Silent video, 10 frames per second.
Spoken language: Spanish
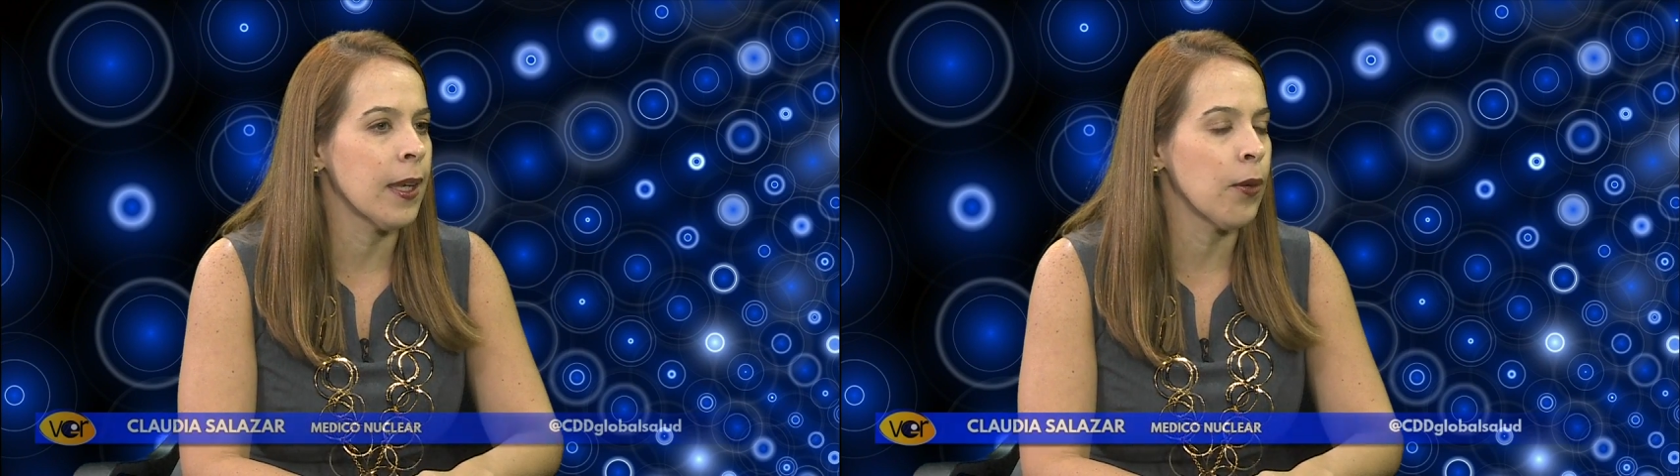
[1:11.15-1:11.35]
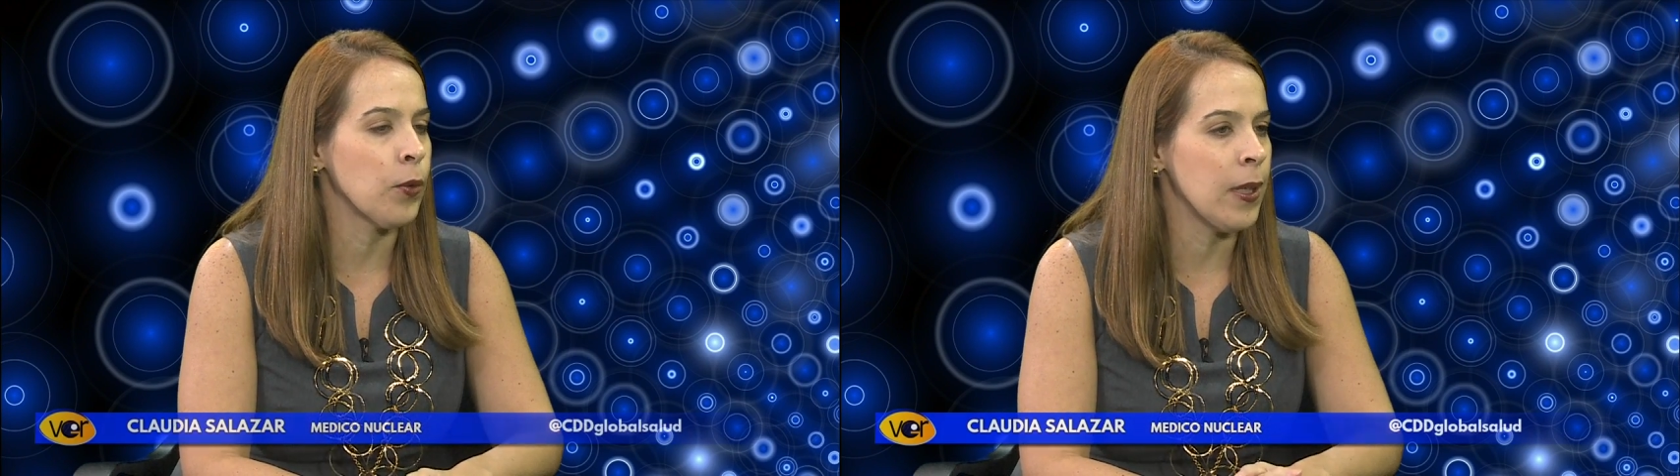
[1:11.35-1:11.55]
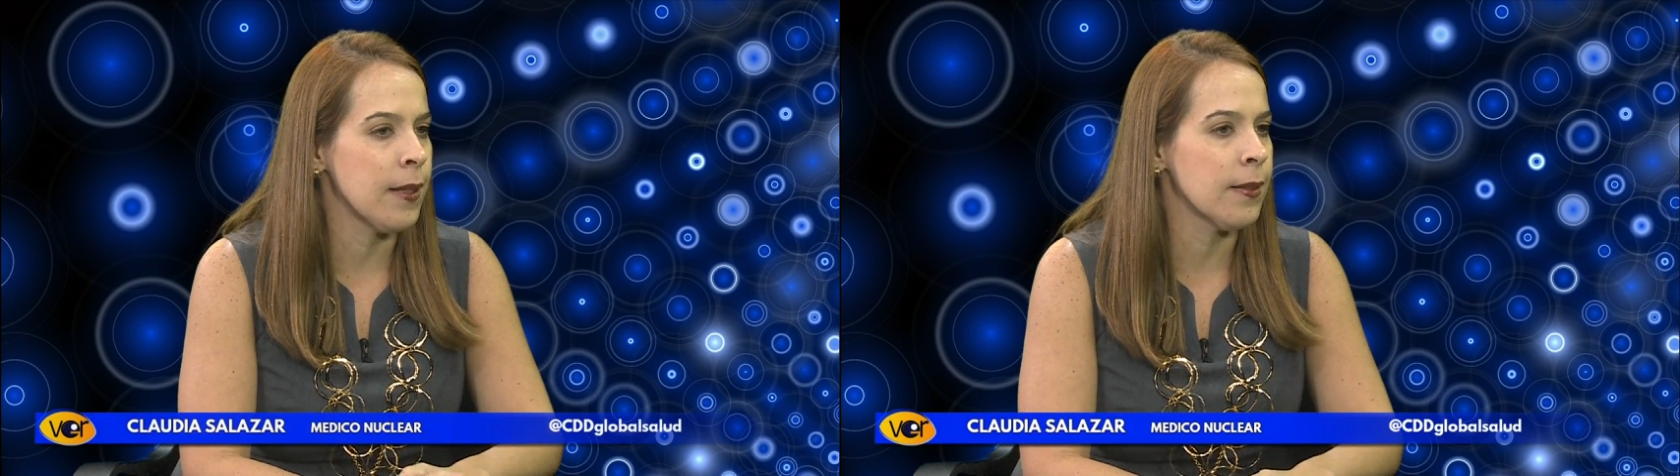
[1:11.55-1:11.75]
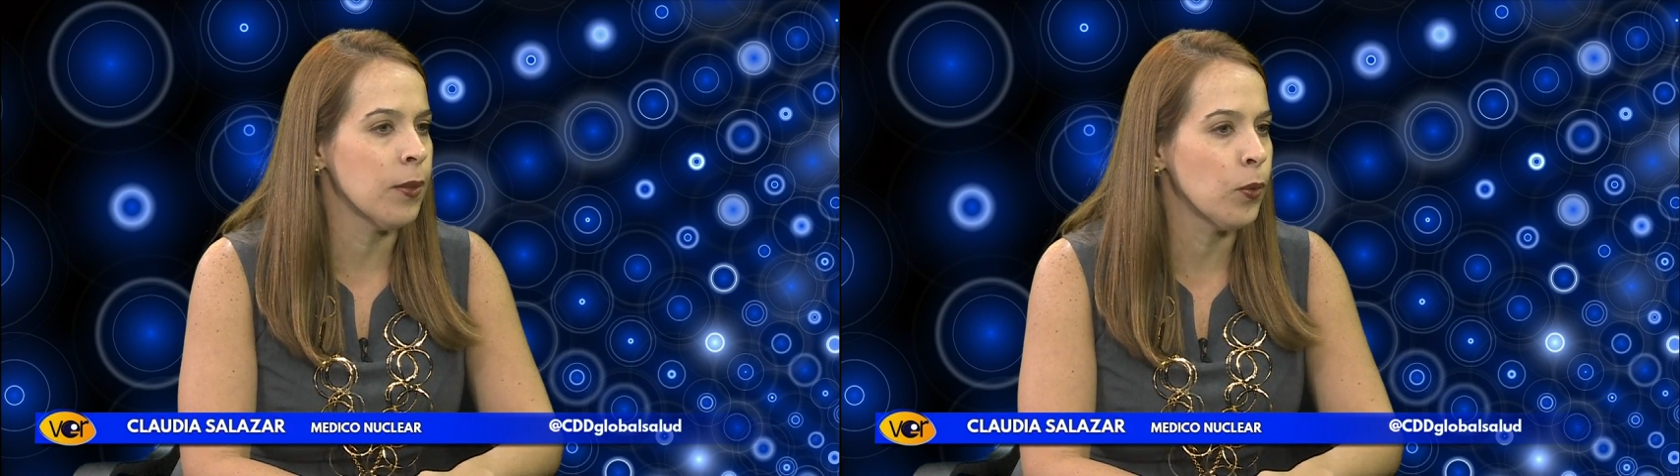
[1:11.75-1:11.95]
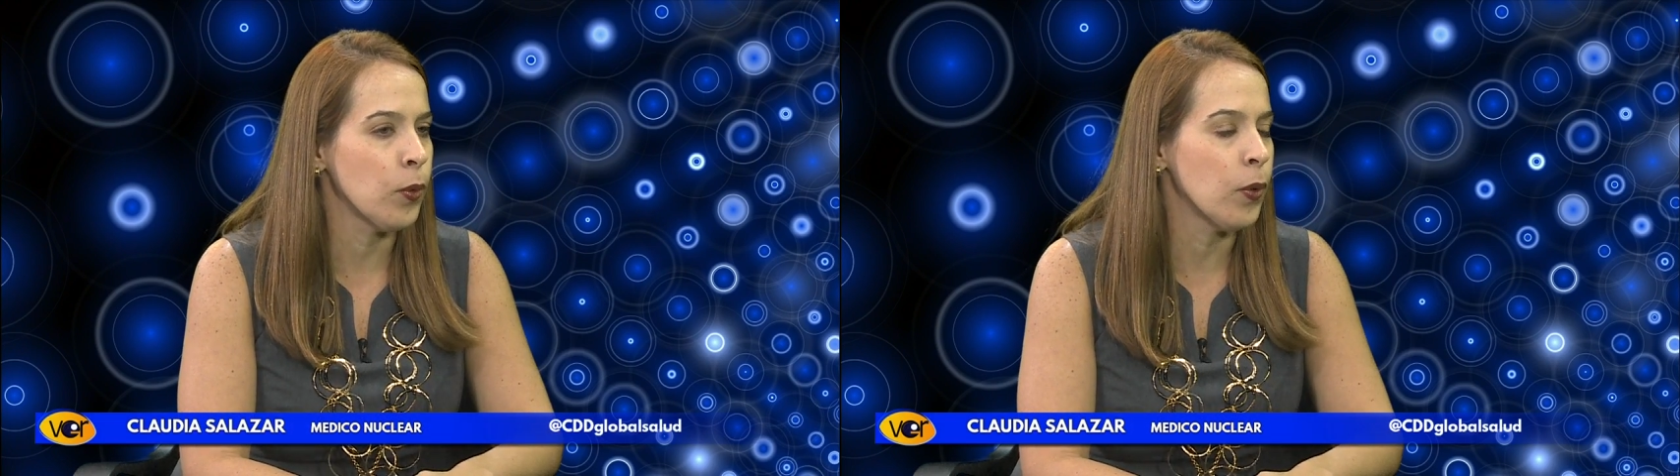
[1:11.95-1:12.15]
que utiliza
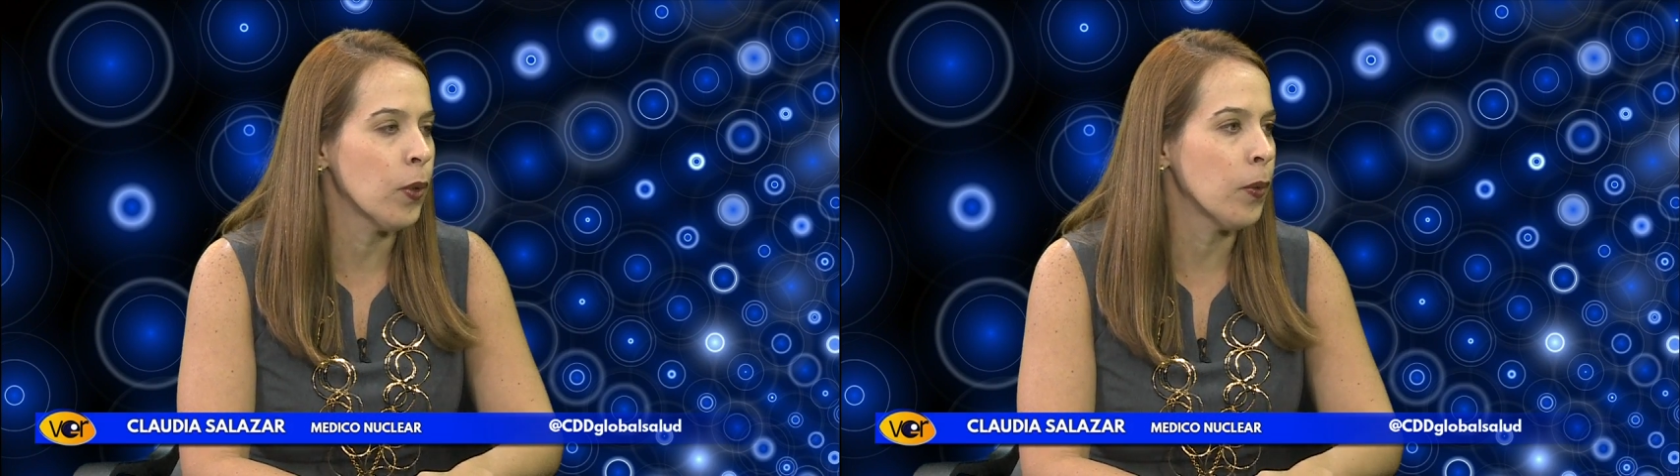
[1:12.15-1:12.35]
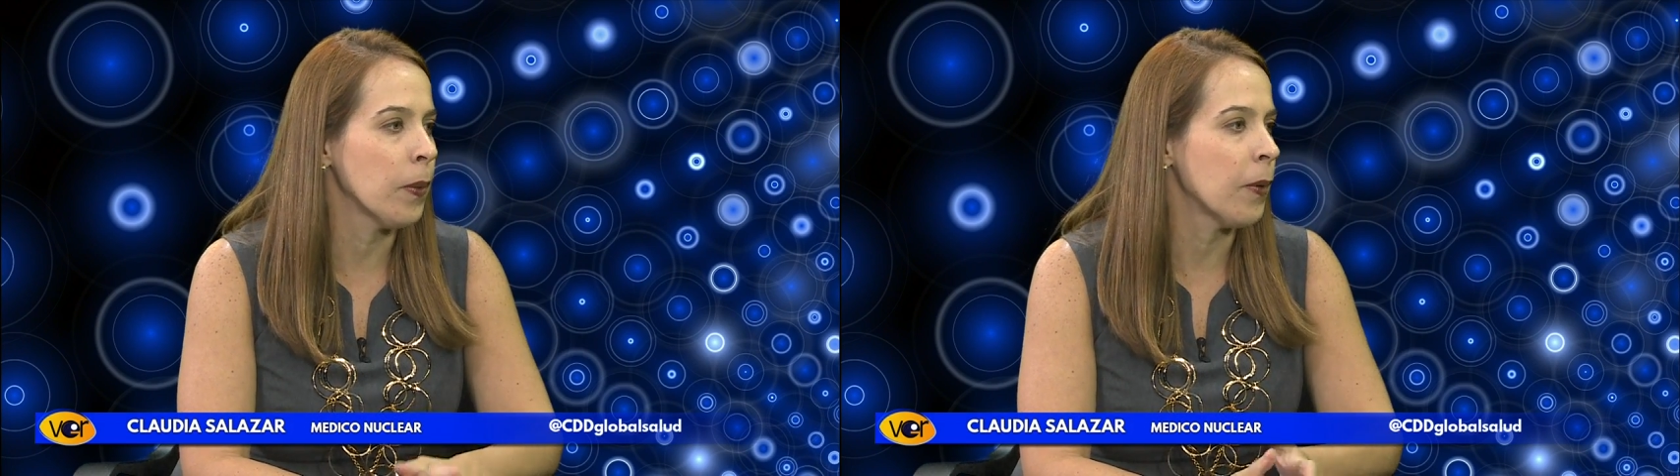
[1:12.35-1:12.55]
estudios,